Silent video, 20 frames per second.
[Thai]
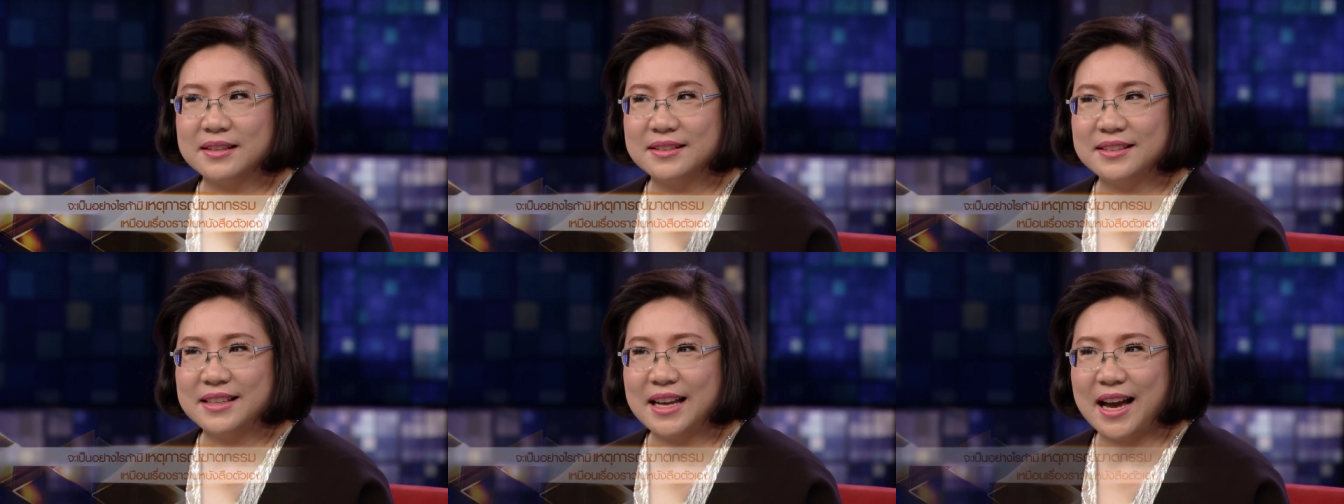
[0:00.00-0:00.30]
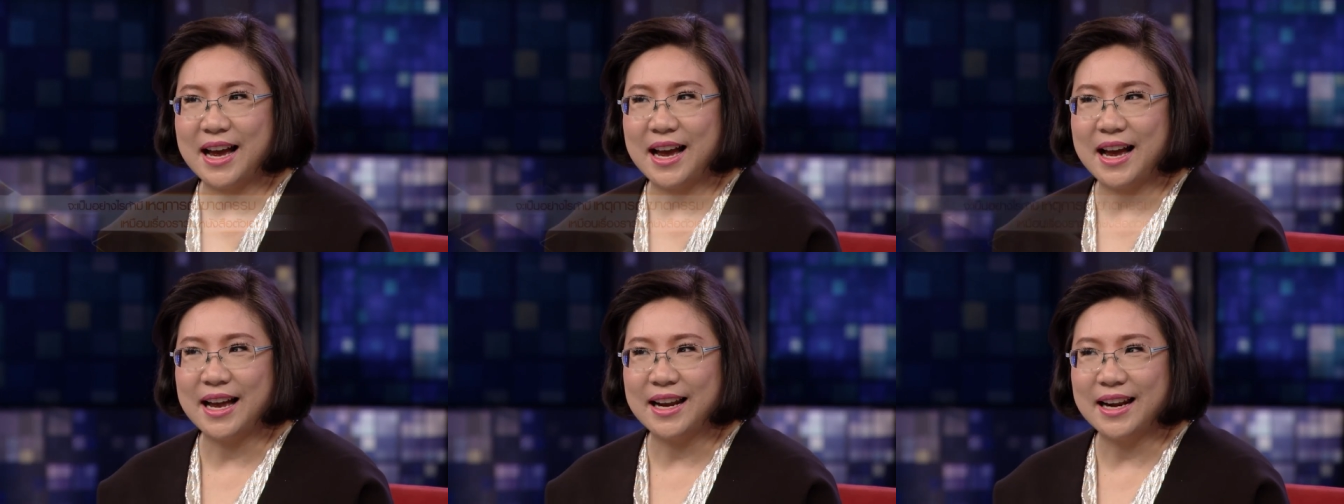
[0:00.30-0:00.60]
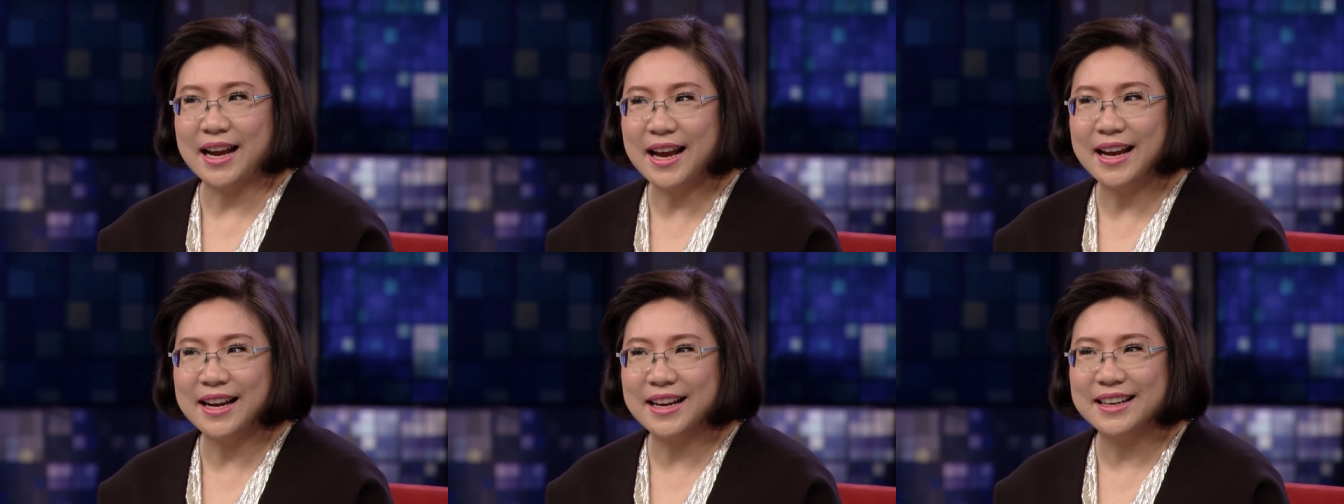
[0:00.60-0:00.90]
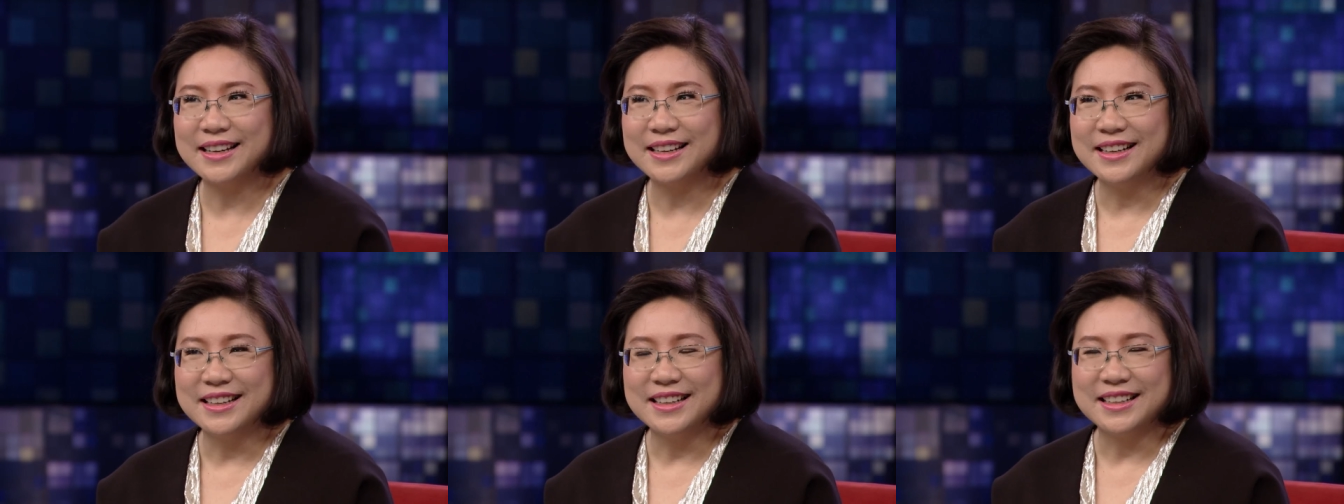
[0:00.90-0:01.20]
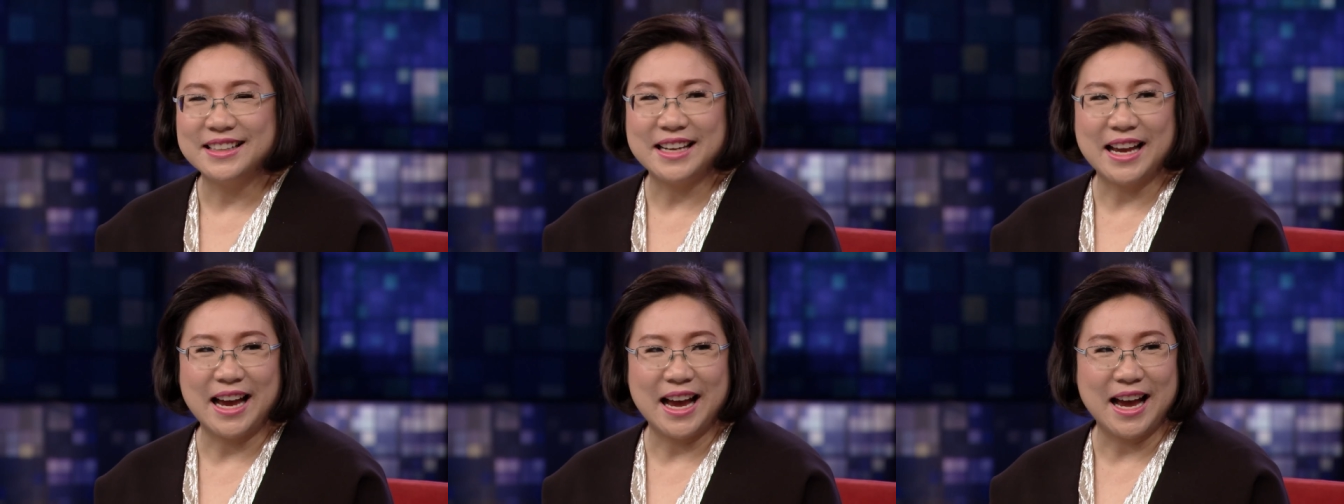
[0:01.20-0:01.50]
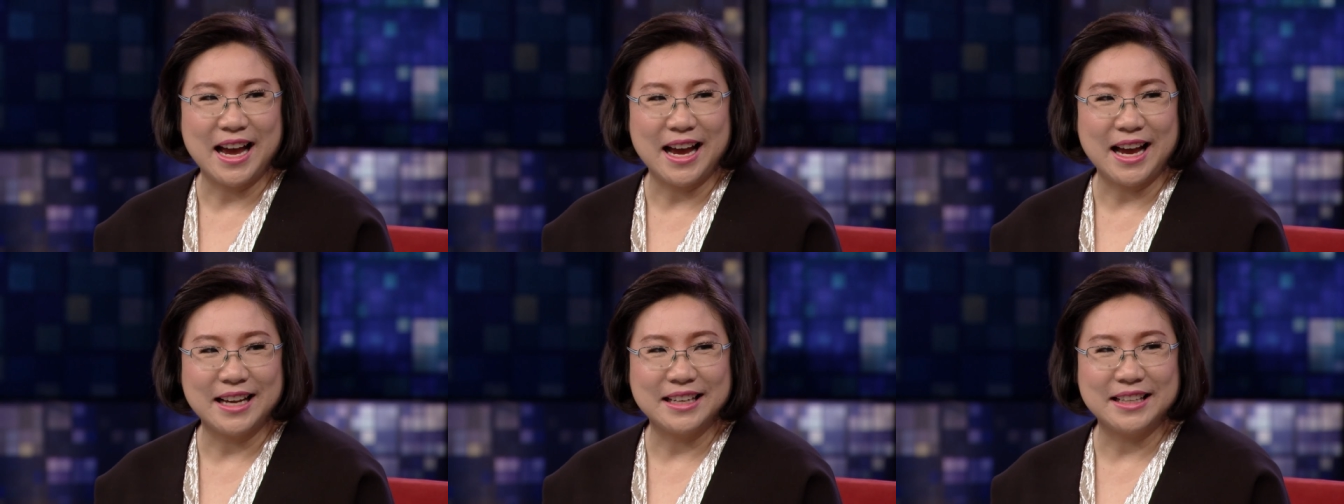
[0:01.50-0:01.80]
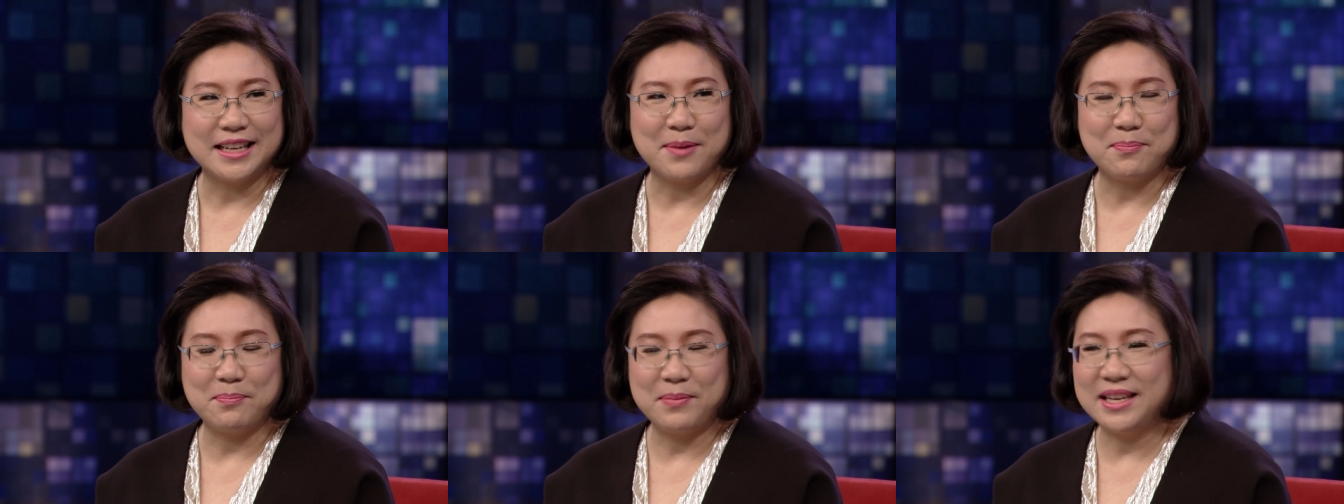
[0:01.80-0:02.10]
อย่านะอย่า
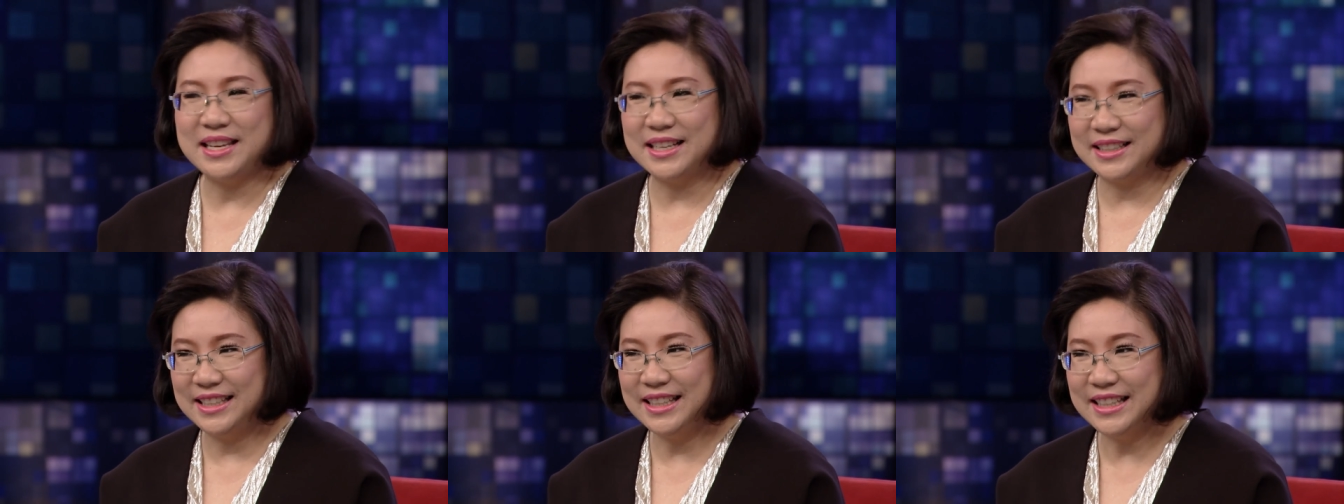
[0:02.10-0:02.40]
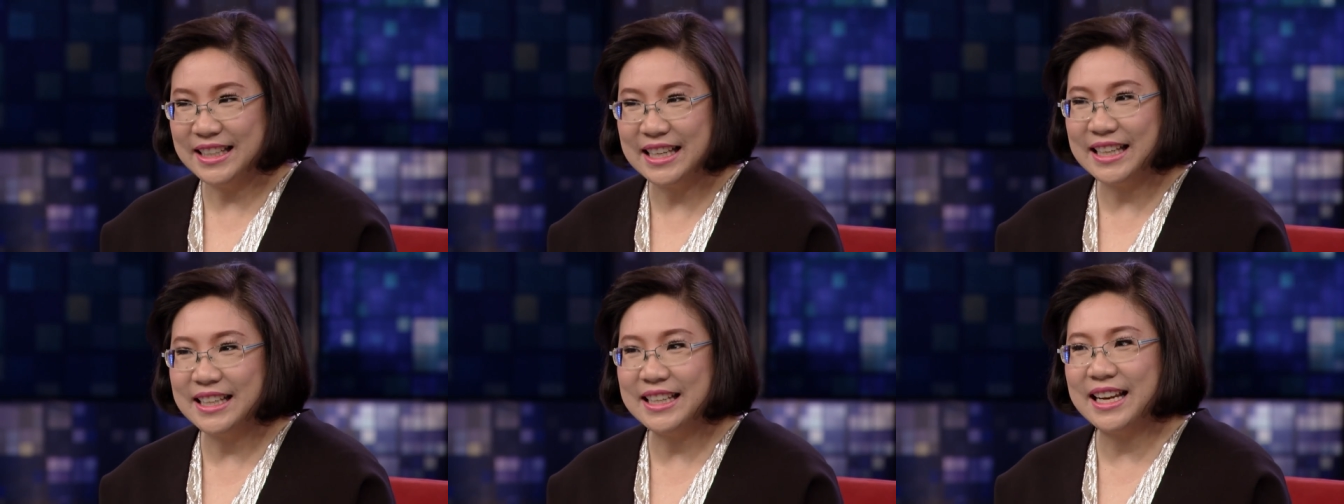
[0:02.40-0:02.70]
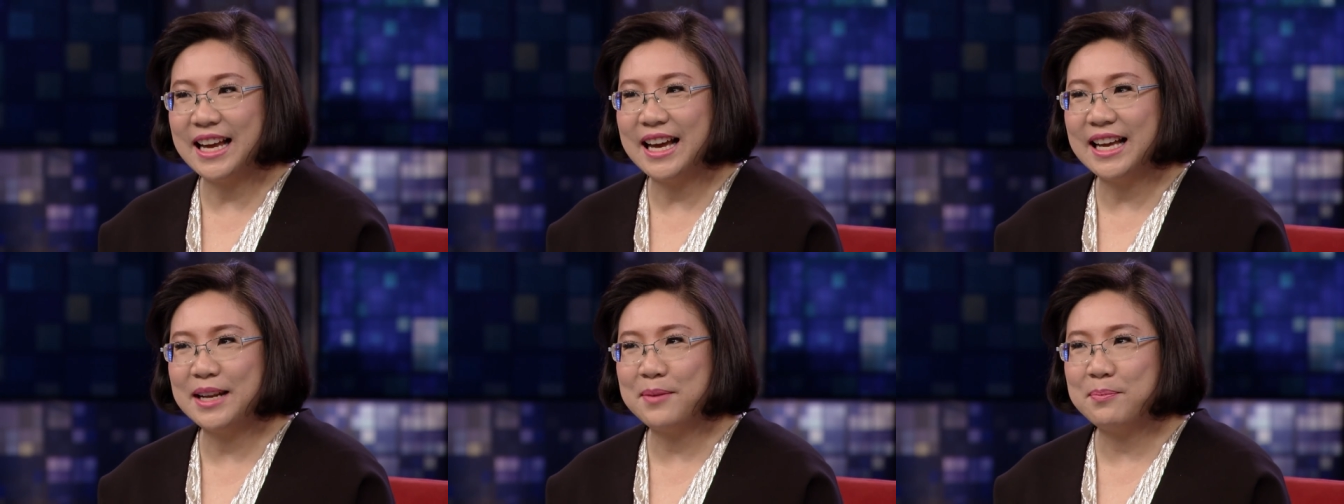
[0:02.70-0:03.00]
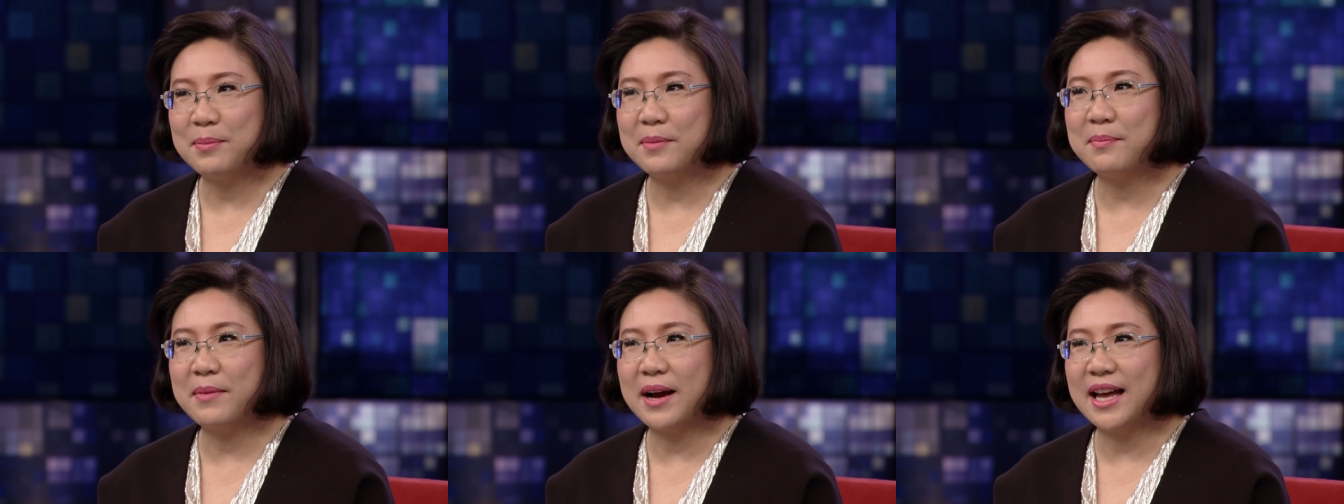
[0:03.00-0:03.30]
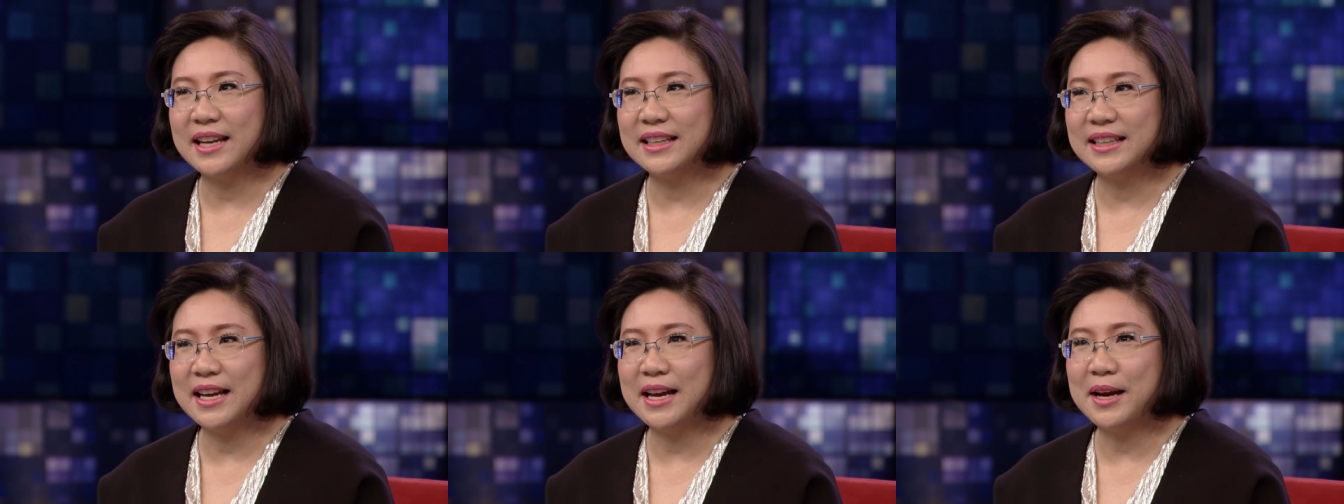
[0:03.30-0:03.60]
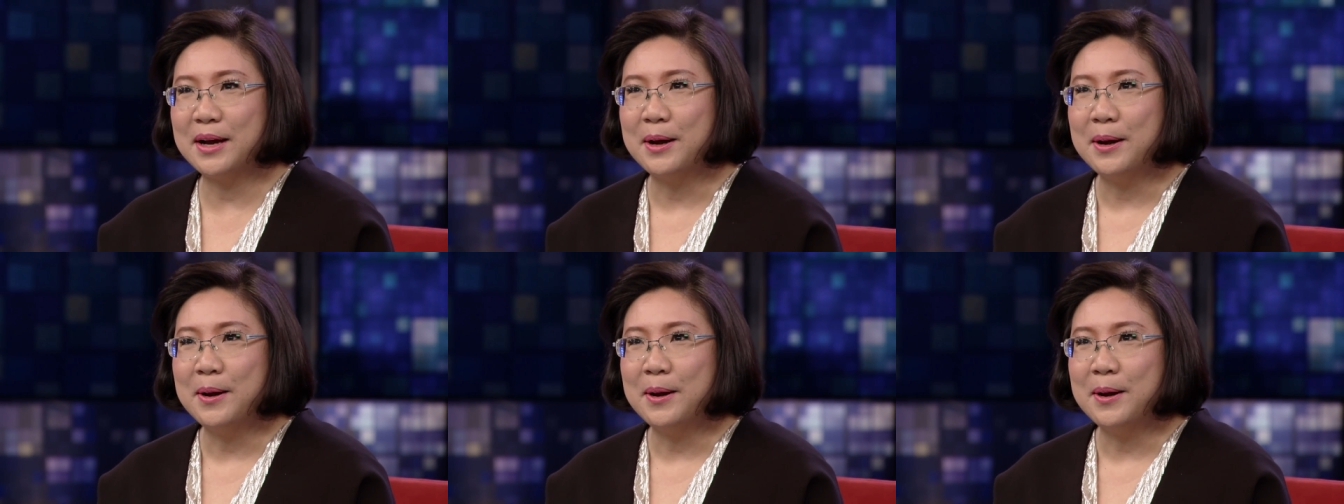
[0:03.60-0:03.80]
อย่าเป็นอย่างที่คิดนะอะไรประมาณเนี้ย